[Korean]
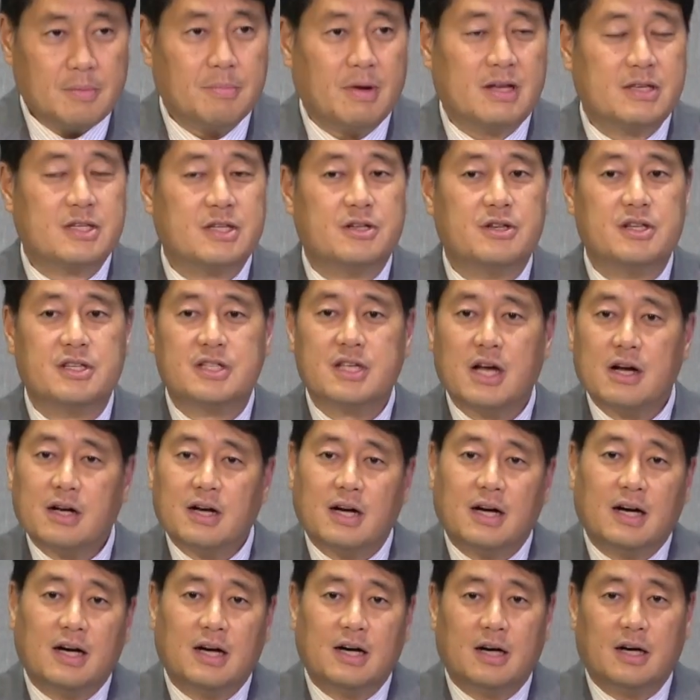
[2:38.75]
마치
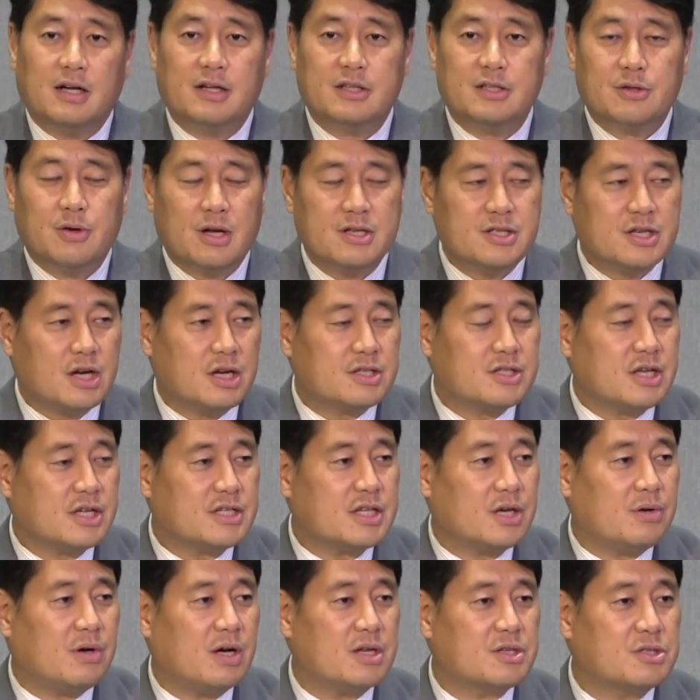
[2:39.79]
의사가 환자가
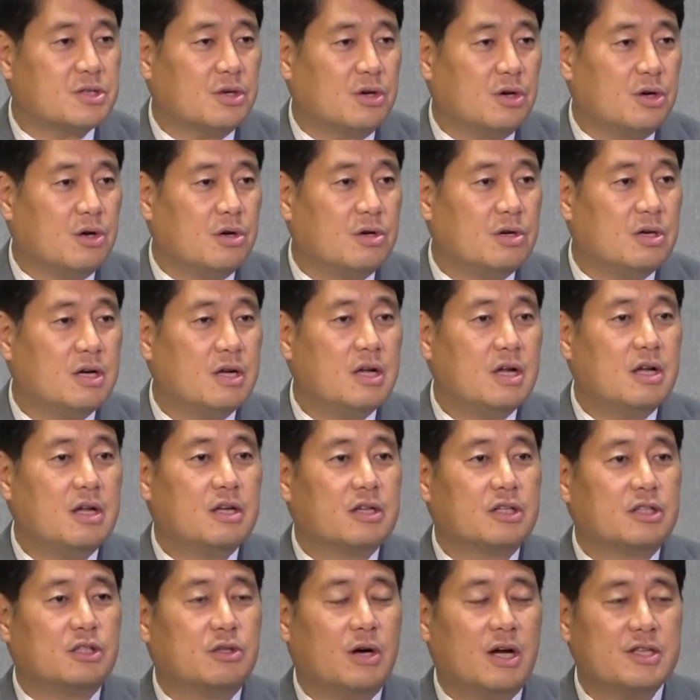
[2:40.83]
찾아와서
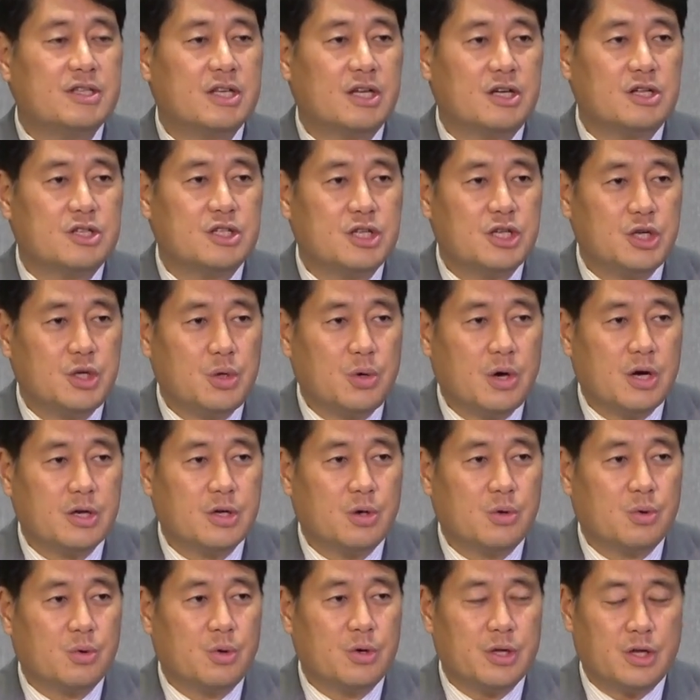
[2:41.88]
그 환자를
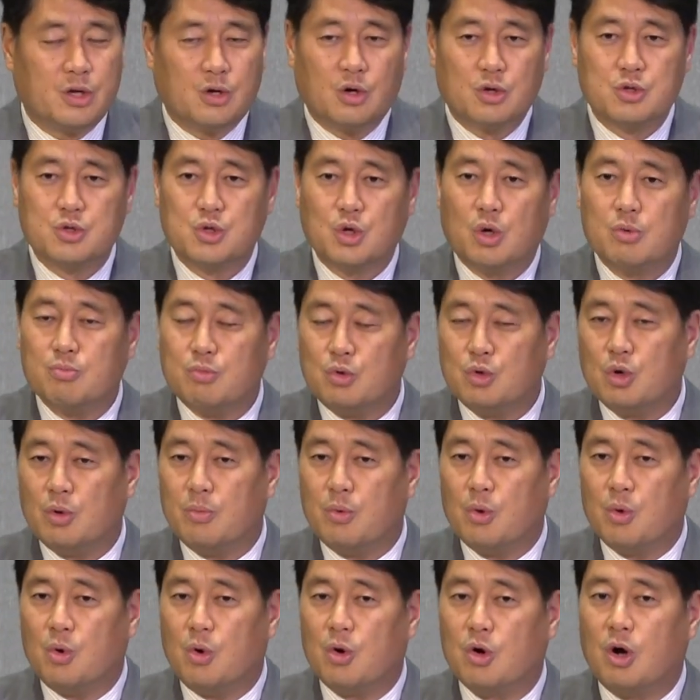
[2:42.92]
치료하려고 이것저것
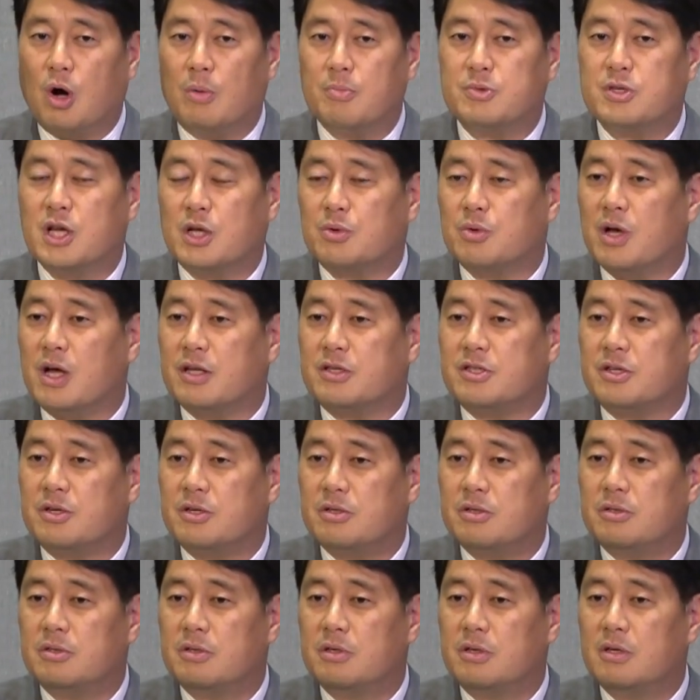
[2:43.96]
물어보고 검사도
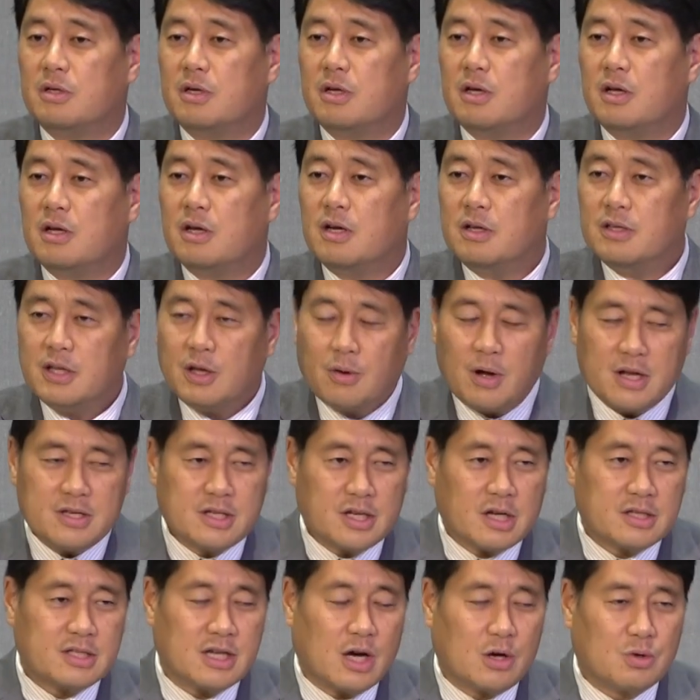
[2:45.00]
하죠. 근데
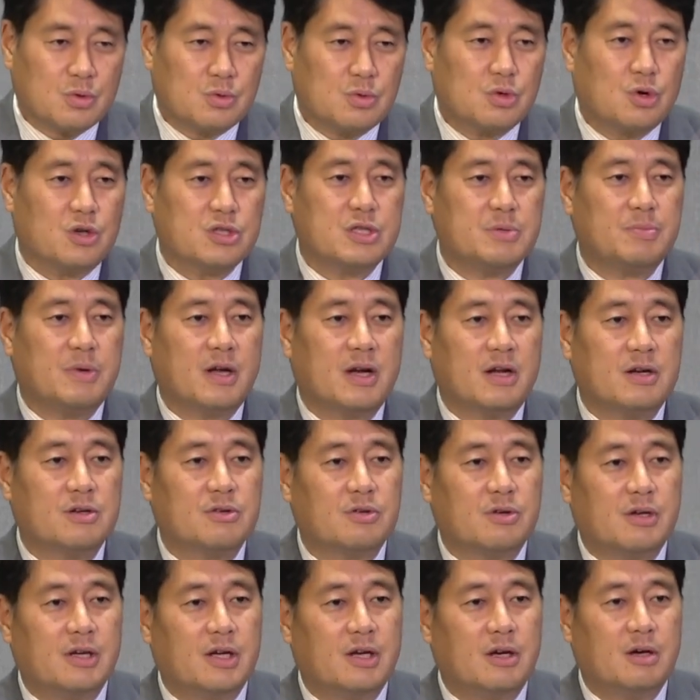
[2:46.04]
환자가 자꾸
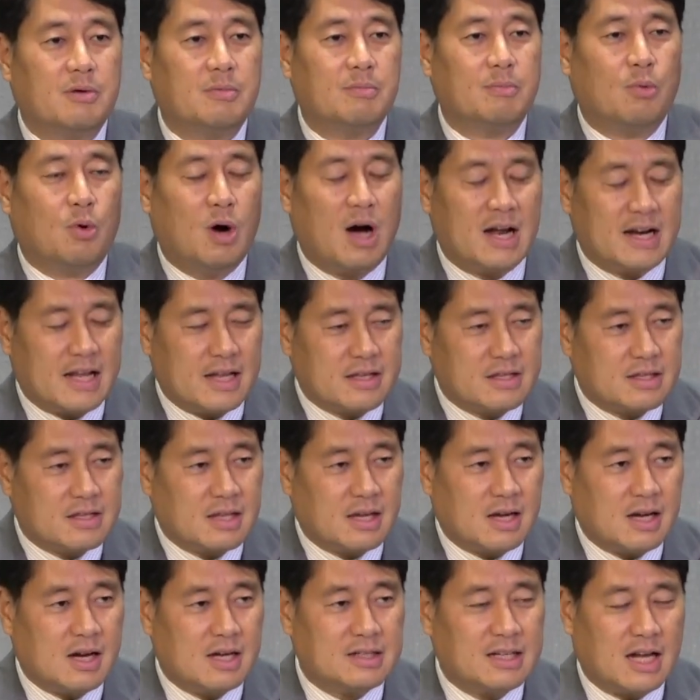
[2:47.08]
거짓말하는 거예요. 뭐 안
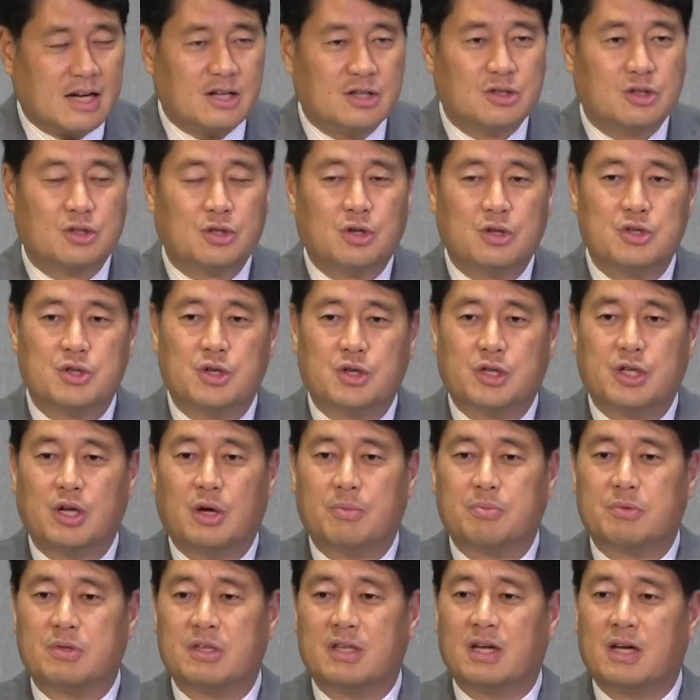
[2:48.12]
했다. 나는 그런 적이
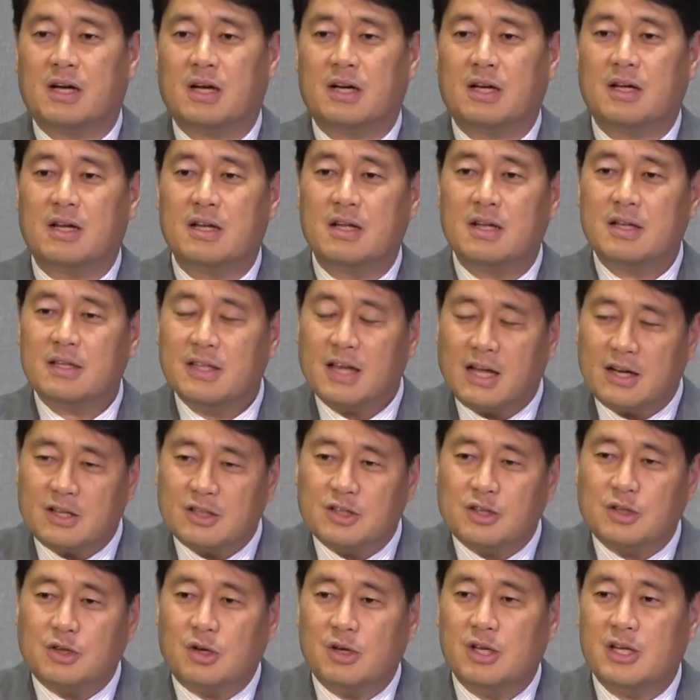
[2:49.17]
없다.
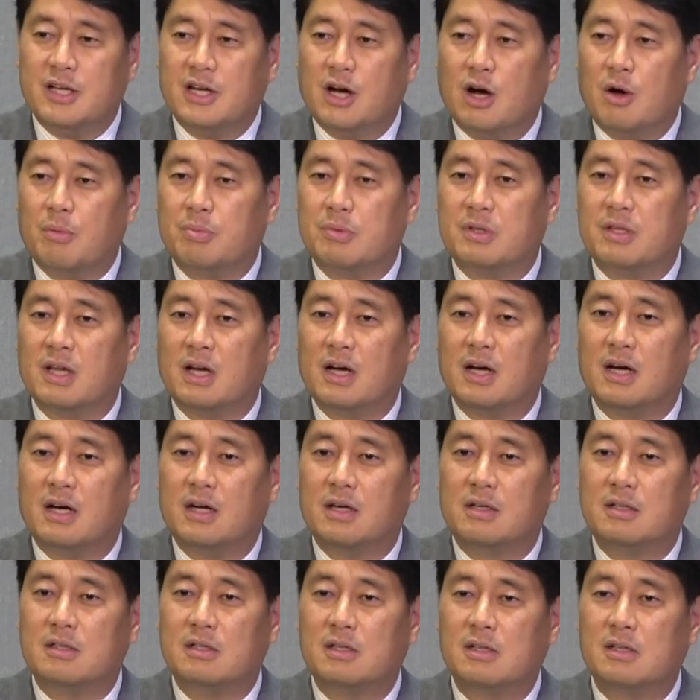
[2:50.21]
나는 그럴 리가 없다.